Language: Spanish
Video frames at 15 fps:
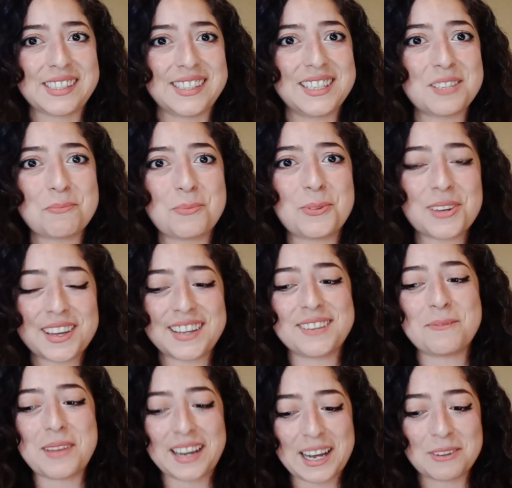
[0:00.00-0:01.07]
veces
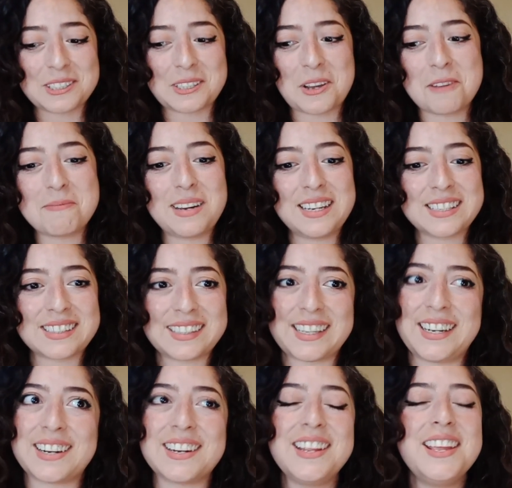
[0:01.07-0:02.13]
porque me causaba
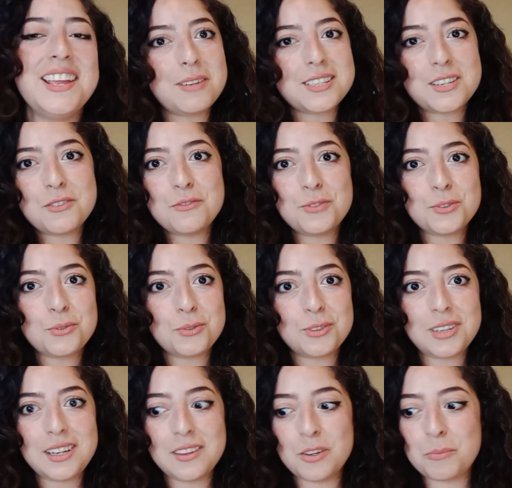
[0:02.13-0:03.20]
malestar. Tal vez en un
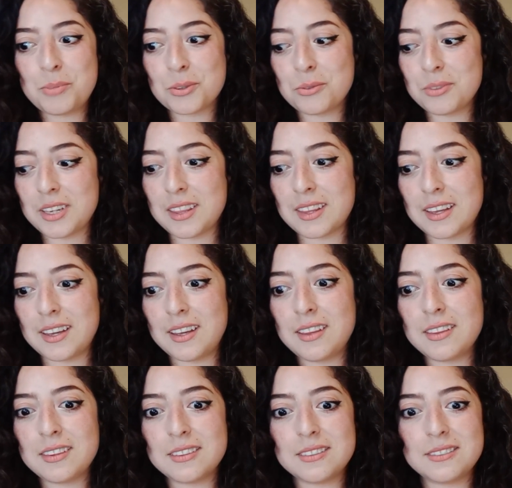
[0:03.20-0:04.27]
futuro le dé
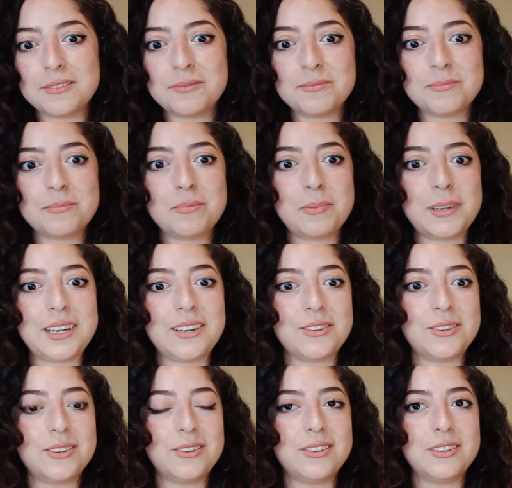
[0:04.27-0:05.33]
oportunidad,
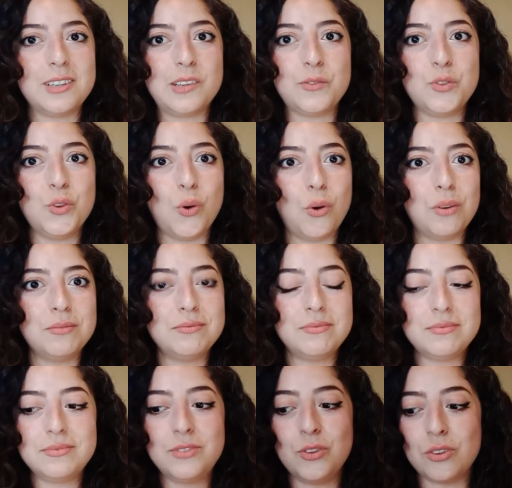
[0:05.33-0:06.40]
pero no,
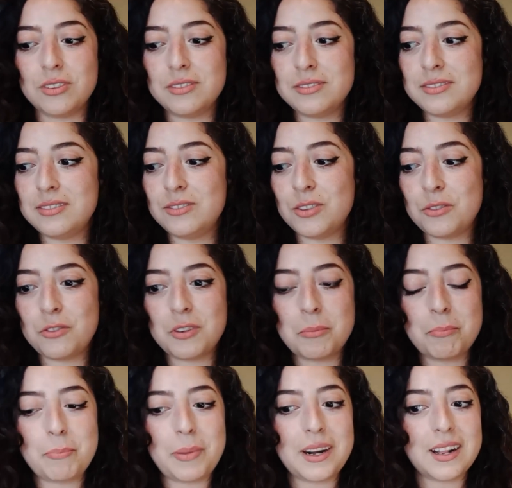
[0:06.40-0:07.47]
no, no
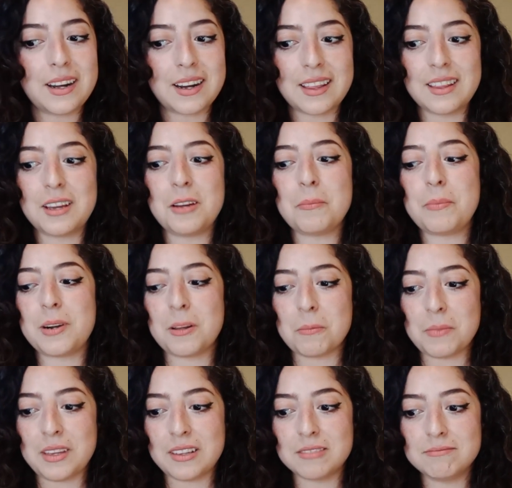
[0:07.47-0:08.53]
fue para nada para
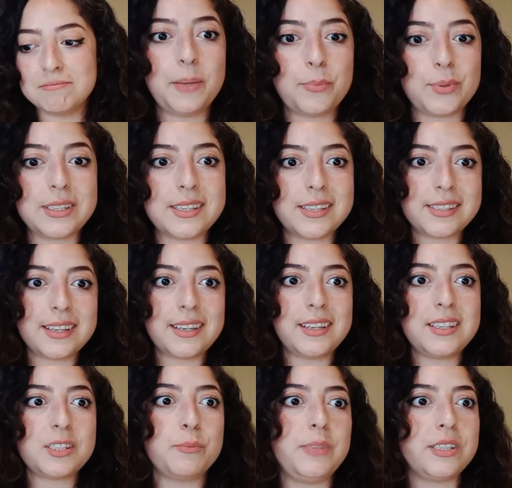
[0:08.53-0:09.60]
mí. Y pues
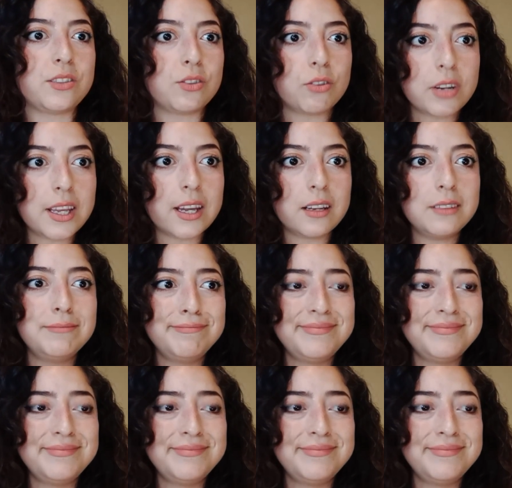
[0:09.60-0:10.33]
esa es mi historia.